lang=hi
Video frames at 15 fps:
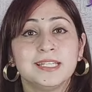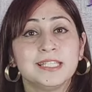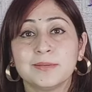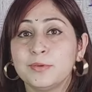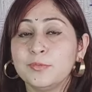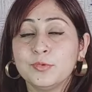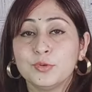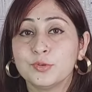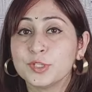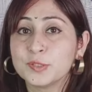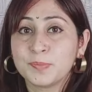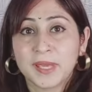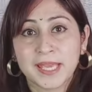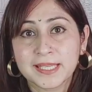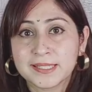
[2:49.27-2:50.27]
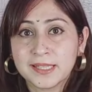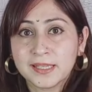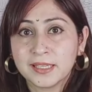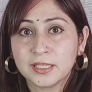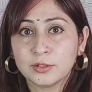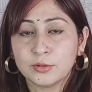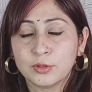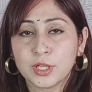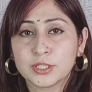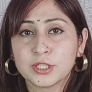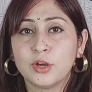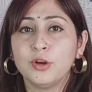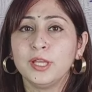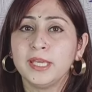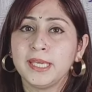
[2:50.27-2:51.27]
जब हम उनको स्पेस देंगे थोड़ा सा
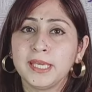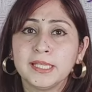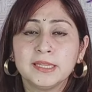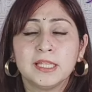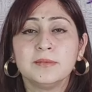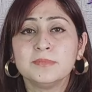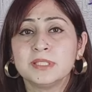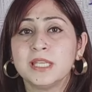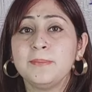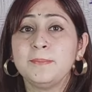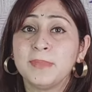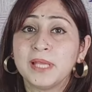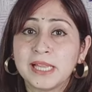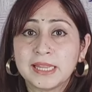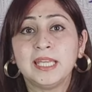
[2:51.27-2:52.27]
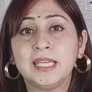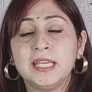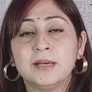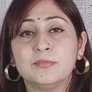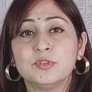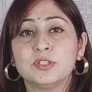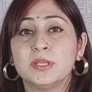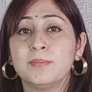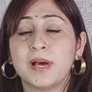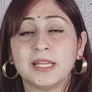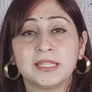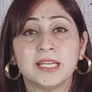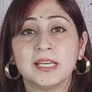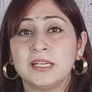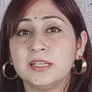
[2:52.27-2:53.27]
एकदम से मिलते ही हम उनसे बातें
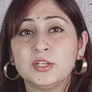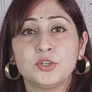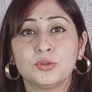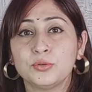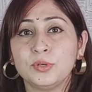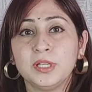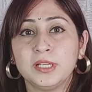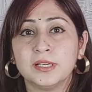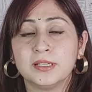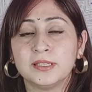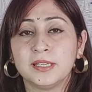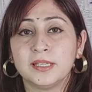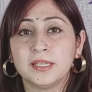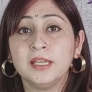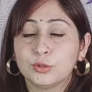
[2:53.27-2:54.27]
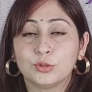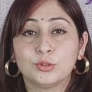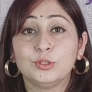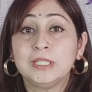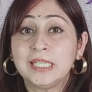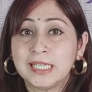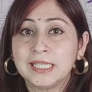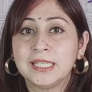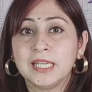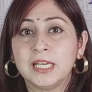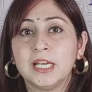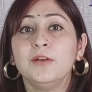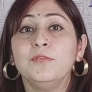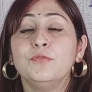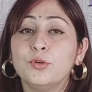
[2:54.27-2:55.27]
करनी शुरू नहीं कर देंगे तो धीरे धीरे ना
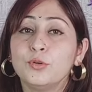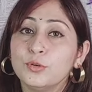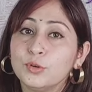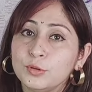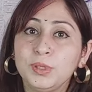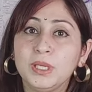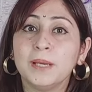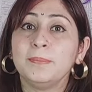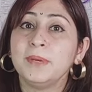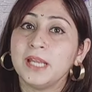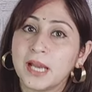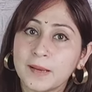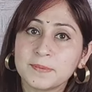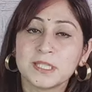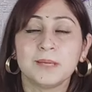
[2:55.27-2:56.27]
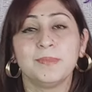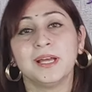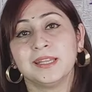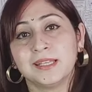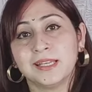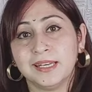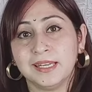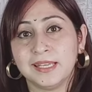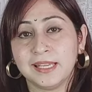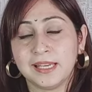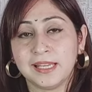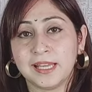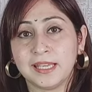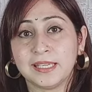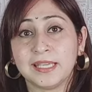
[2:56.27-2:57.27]
वो खुद भी अपने आप से बात करने के लिए
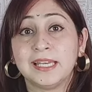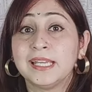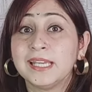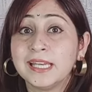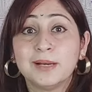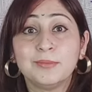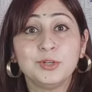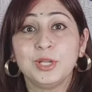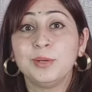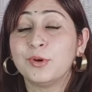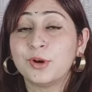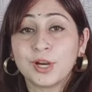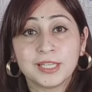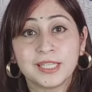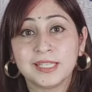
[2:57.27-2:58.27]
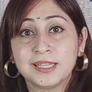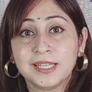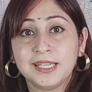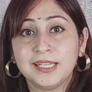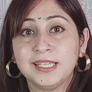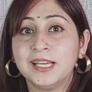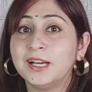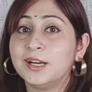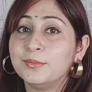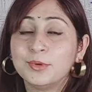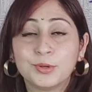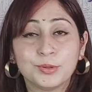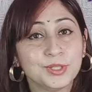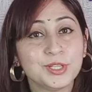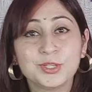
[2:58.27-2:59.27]
आएंगे लेकिन हम उन्हें मौका देते ही नहीं है हम
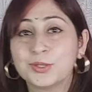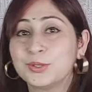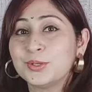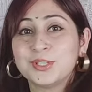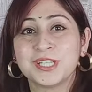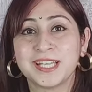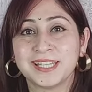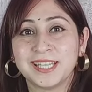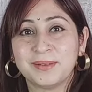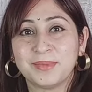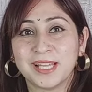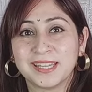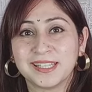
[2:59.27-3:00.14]
खुद ही शुरू हो जाते हैं बात